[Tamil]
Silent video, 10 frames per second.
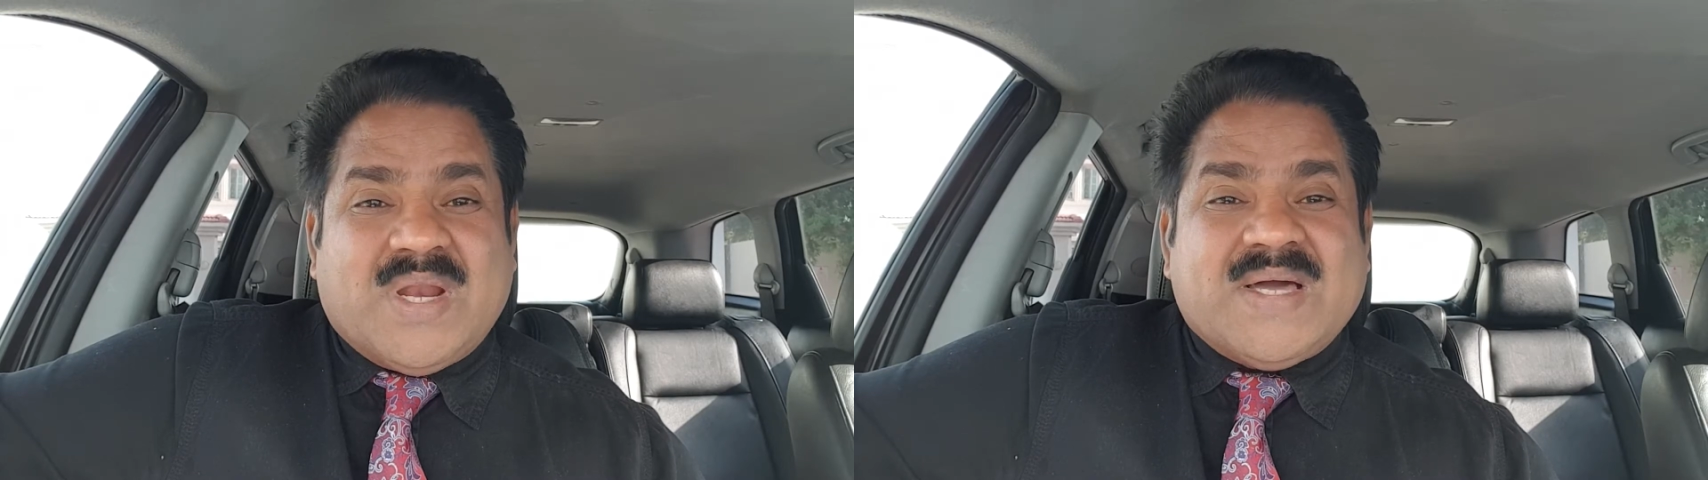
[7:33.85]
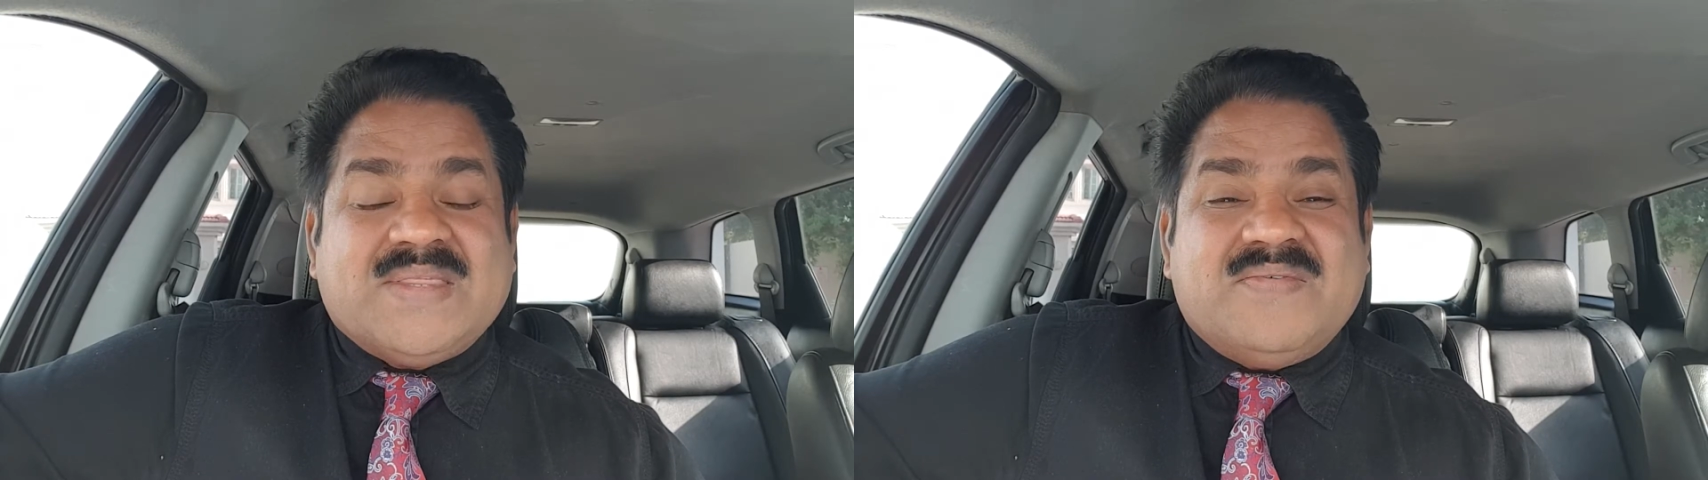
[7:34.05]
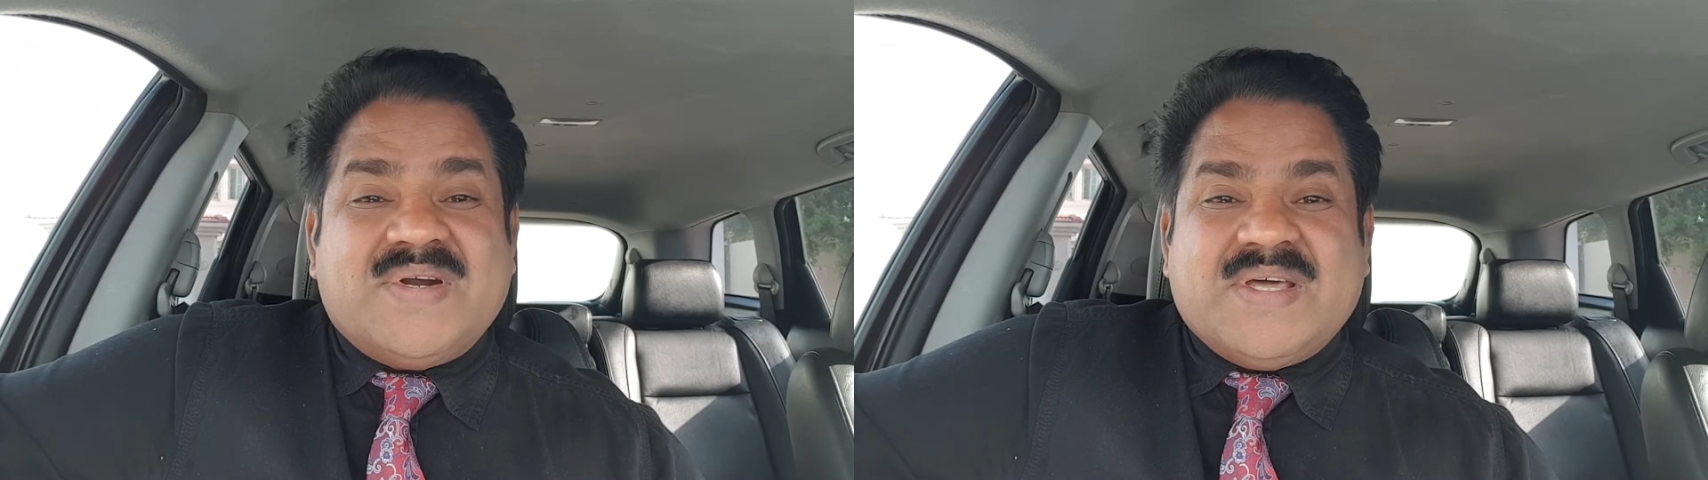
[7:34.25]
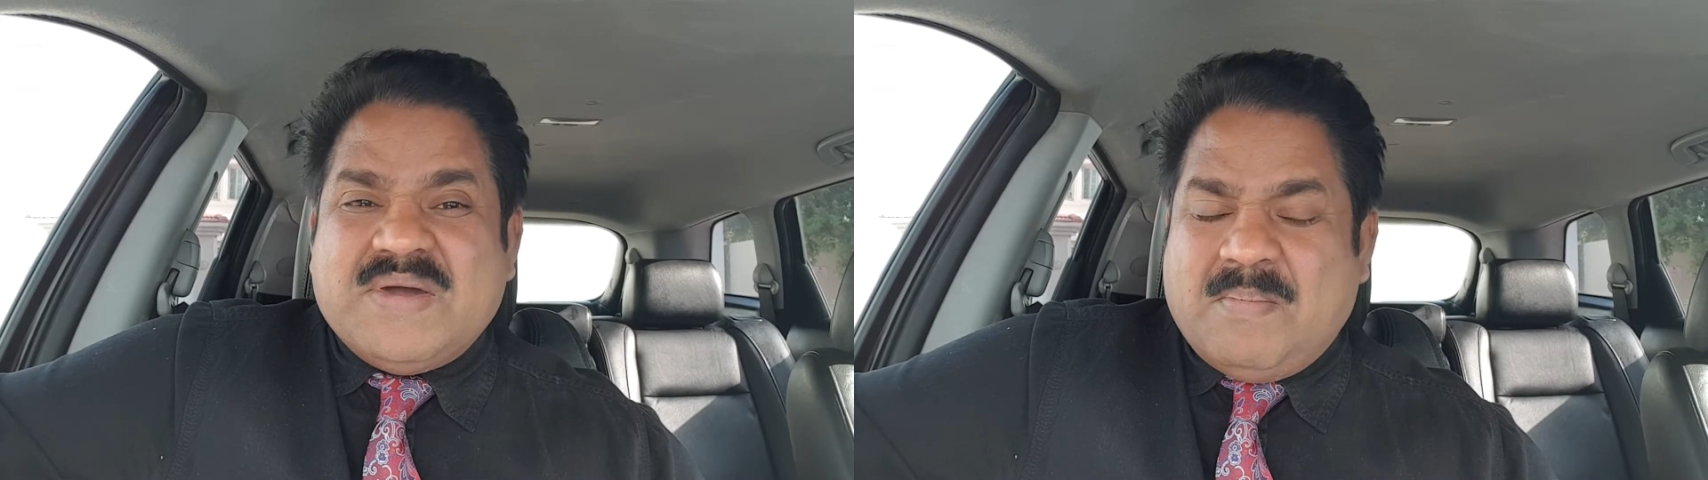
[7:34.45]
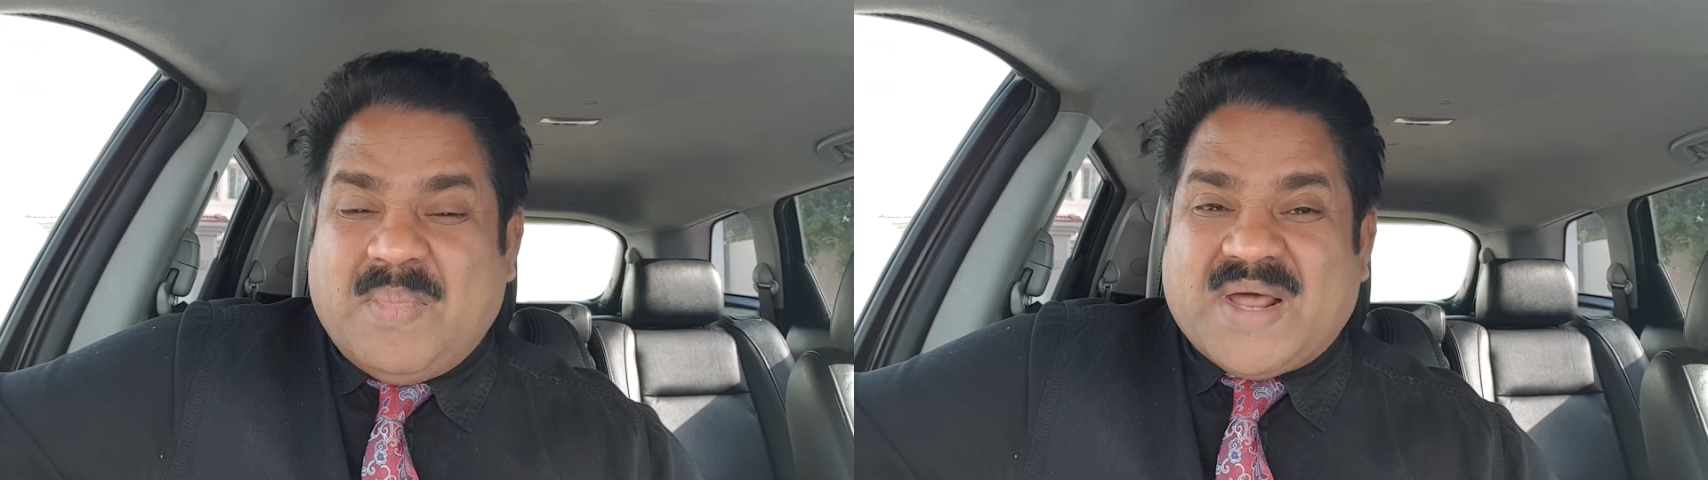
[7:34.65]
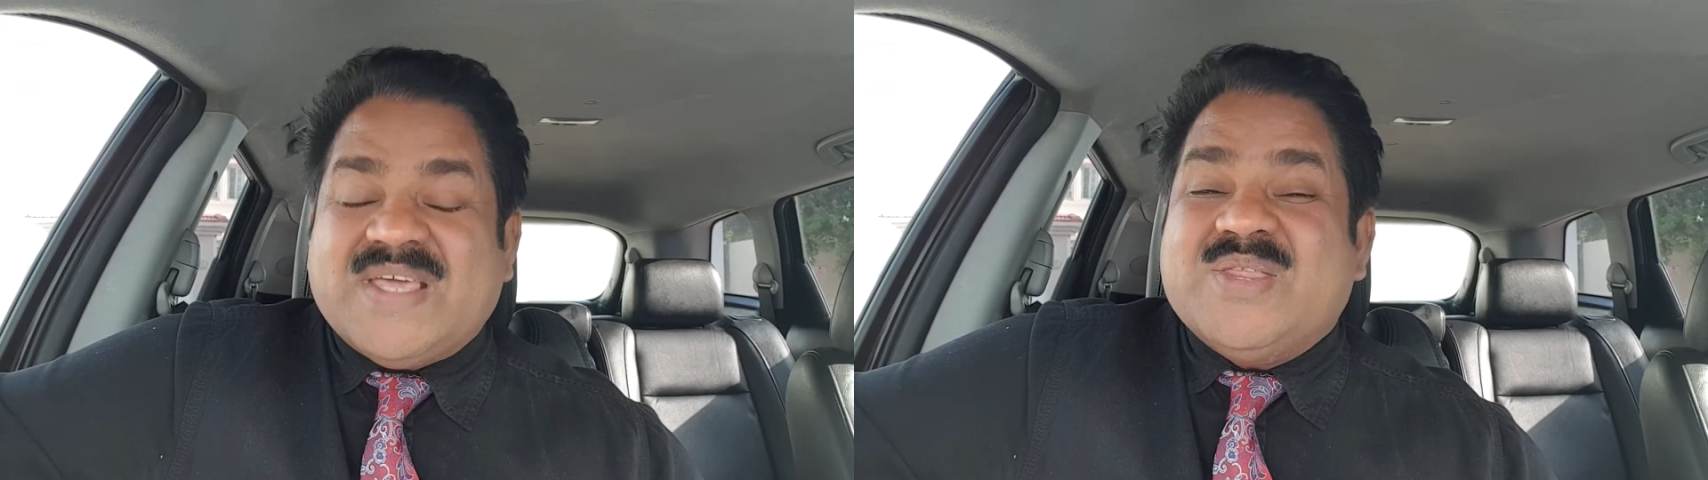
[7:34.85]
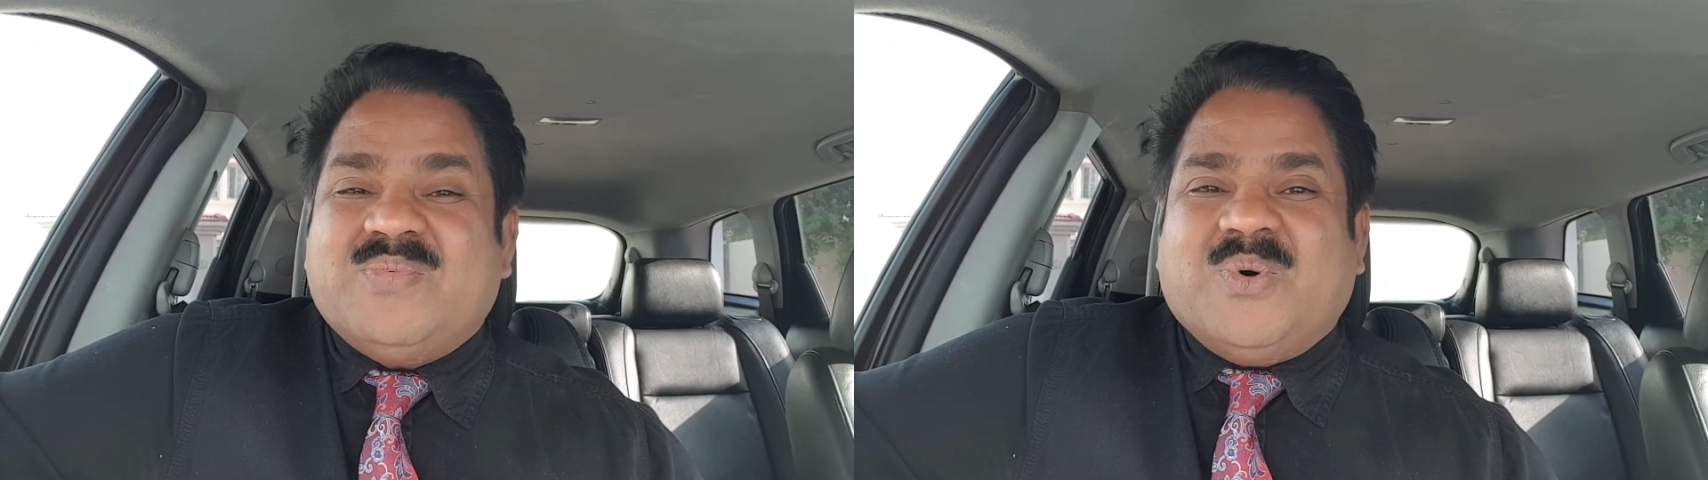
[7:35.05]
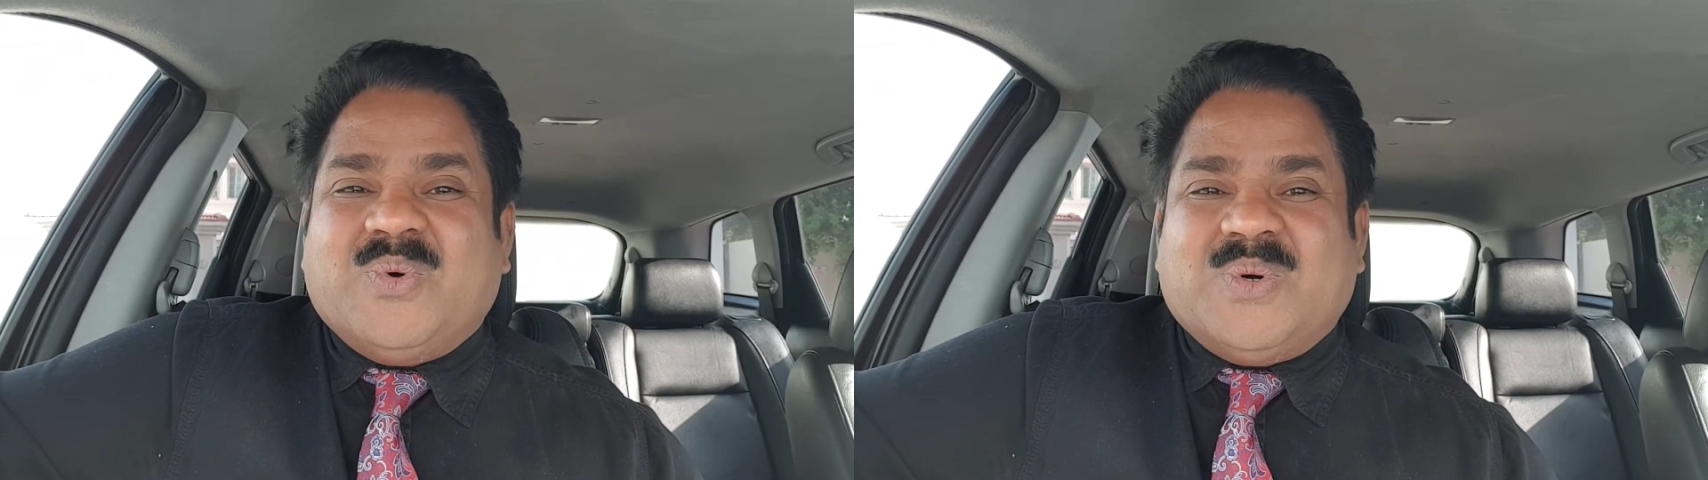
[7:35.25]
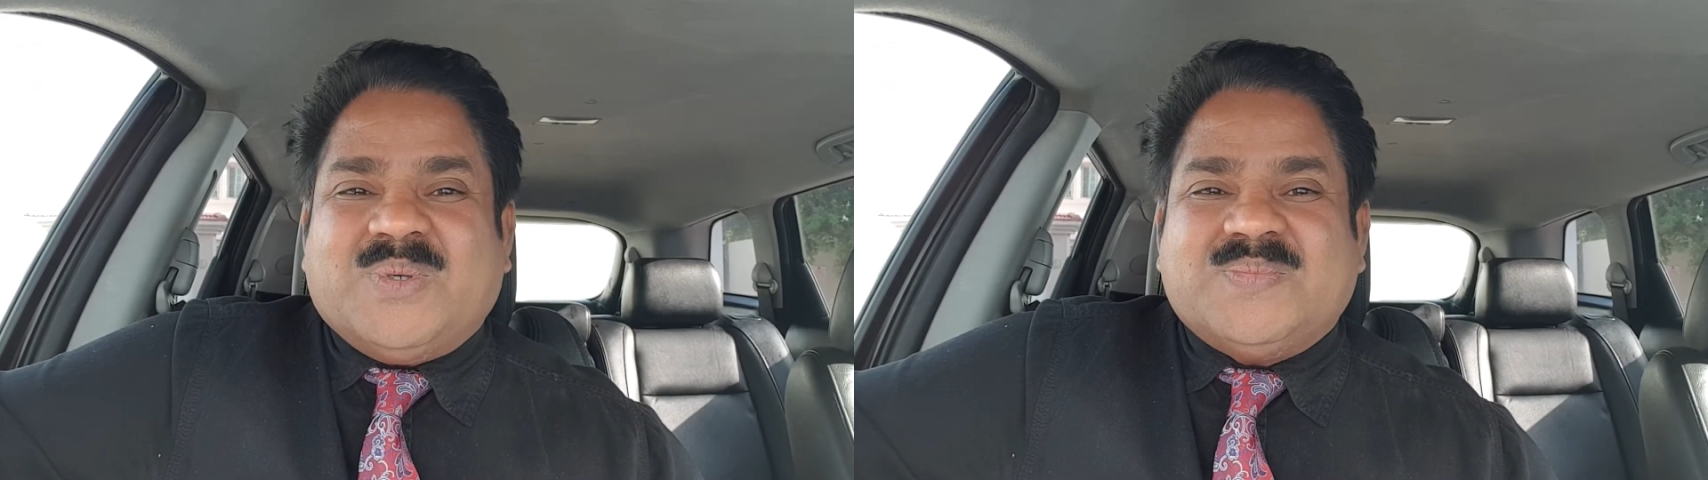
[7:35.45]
உலகத்தை விட்டு மறைந்து போவோம்